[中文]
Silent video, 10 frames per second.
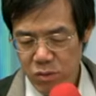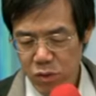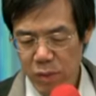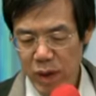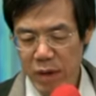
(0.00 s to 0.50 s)

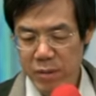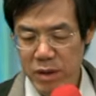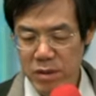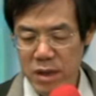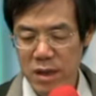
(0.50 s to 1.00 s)
我们也没
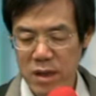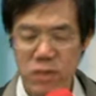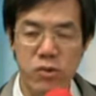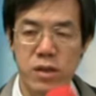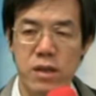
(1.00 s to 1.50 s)
有第二个，
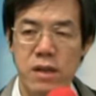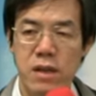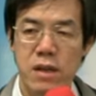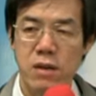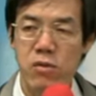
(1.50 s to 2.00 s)
就是
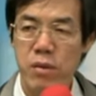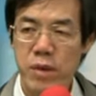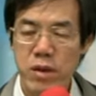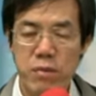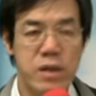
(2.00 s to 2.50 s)
我
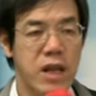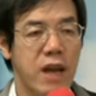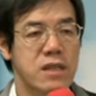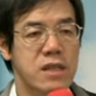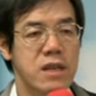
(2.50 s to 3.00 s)
们有没有
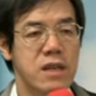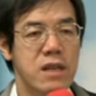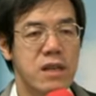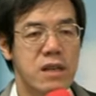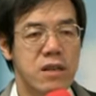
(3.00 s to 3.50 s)
哪一些
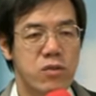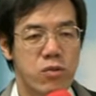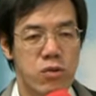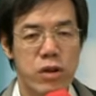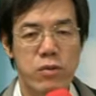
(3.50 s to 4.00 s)

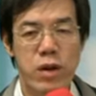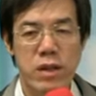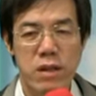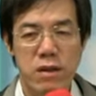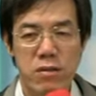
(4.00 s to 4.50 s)
许了
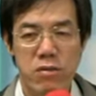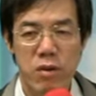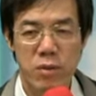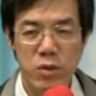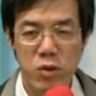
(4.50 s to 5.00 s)
愿，
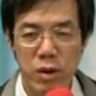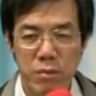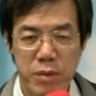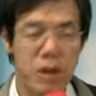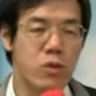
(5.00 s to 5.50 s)
我们却
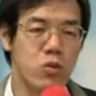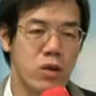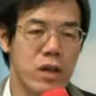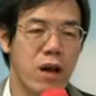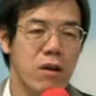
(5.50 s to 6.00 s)
没有
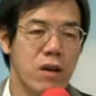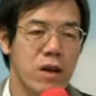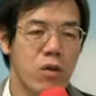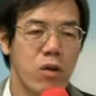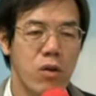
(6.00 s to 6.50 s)
做到，
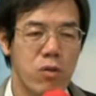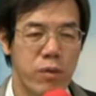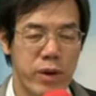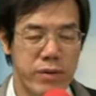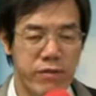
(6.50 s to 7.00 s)
或我
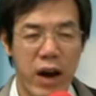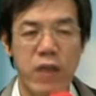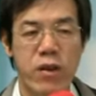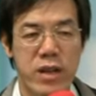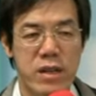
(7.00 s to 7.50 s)
们反
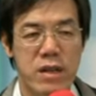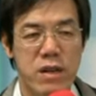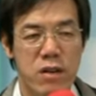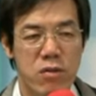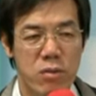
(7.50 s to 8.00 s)
悔的，
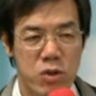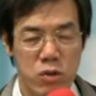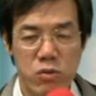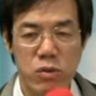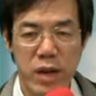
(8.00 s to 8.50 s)
我们
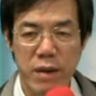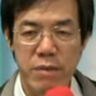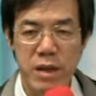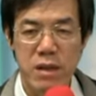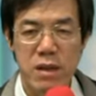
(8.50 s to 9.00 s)
求主怜
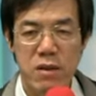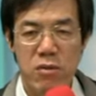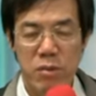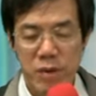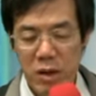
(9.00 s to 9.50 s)
悯，
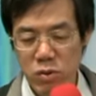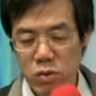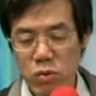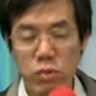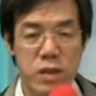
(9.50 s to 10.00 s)
我们要去
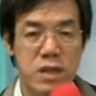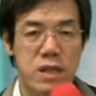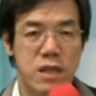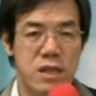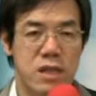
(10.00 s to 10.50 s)
处理
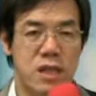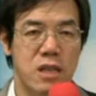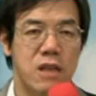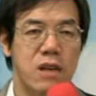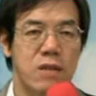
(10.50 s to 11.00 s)
这些事
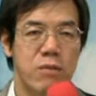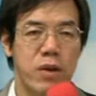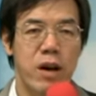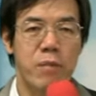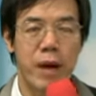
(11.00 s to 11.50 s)
情，
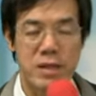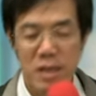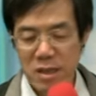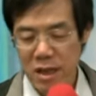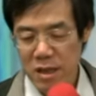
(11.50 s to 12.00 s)
不要把
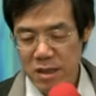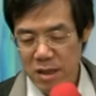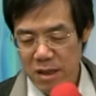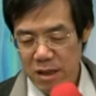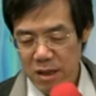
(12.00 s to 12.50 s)
这些
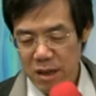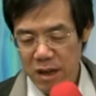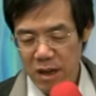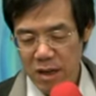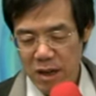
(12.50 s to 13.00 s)
事
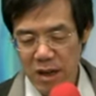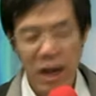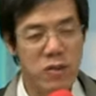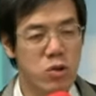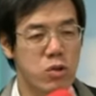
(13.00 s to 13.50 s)
呃仍
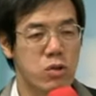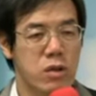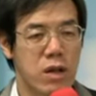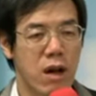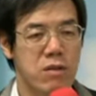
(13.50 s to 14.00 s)
然继
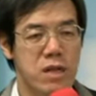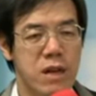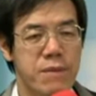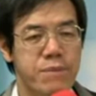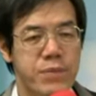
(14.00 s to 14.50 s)
续的，好
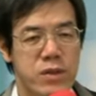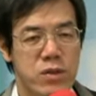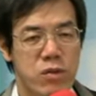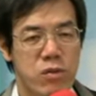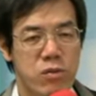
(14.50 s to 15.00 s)
像
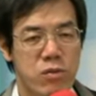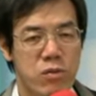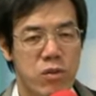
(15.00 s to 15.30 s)
就。